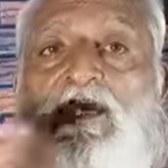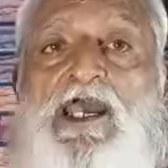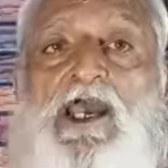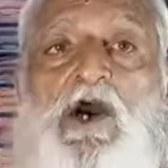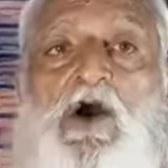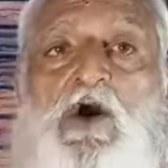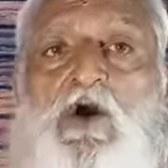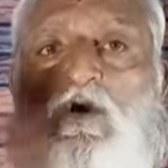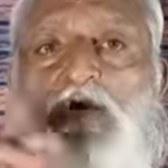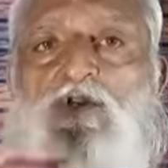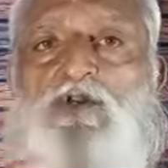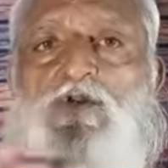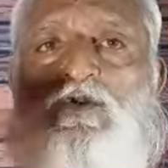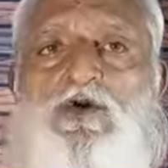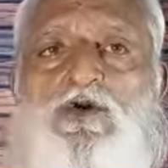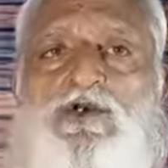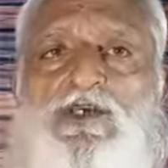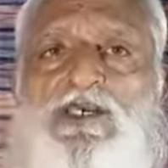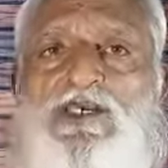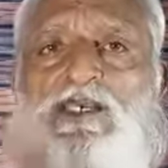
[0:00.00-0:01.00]
और लौकी
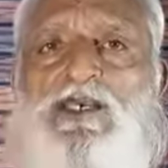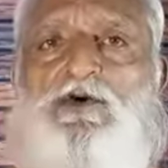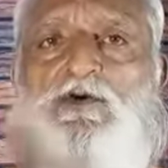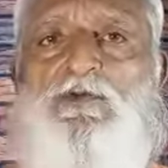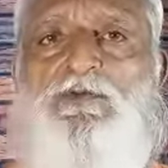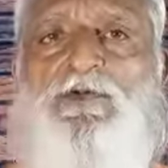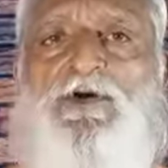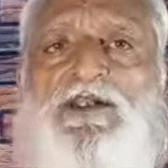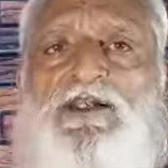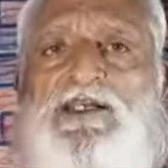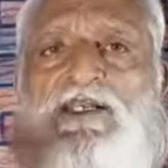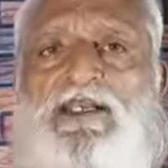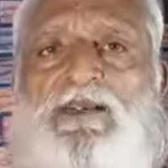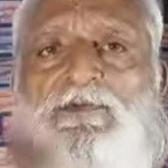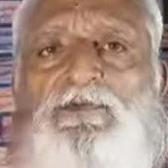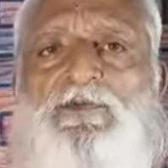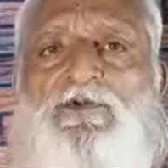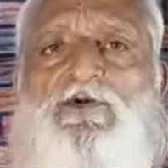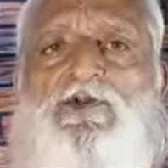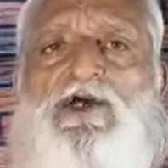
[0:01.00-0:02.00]
के ऊपर नींबू
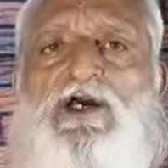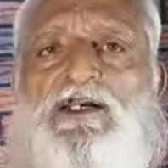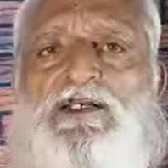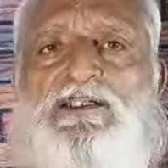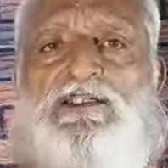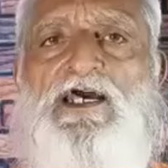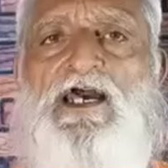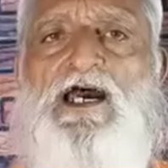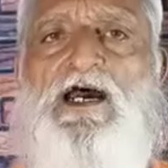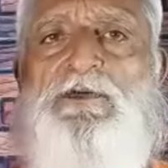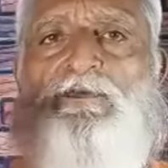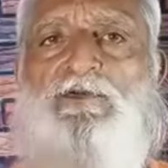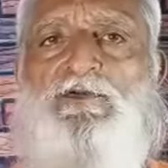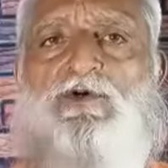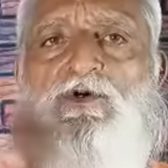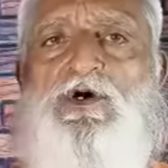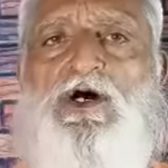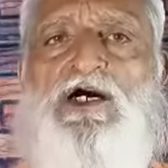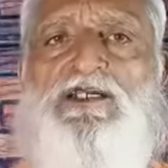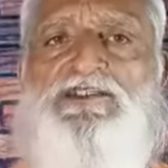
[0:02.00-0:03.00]
रगड़ना है आपको
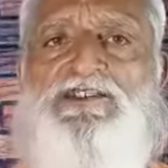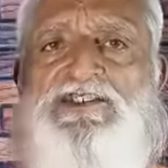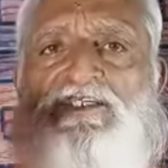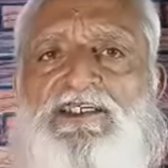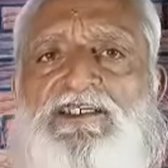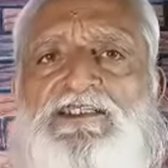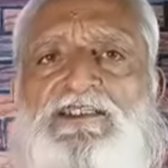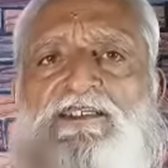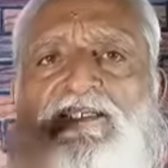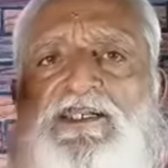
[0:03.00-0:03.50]
अच्छी तरह से